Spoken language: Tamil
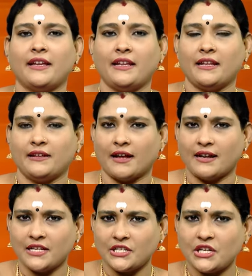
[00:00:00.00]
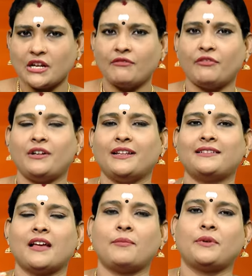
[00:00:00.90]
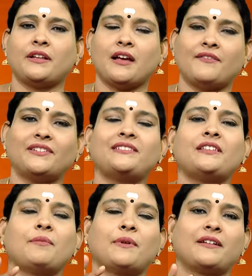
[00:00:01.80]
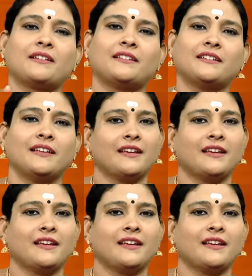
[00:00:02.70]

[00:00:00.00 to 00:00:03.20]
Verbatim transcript: இல்லை அலர்ஜியான ஃபுட்டை சாப்பிட்டுட்டு அவஸ்தப்படுறது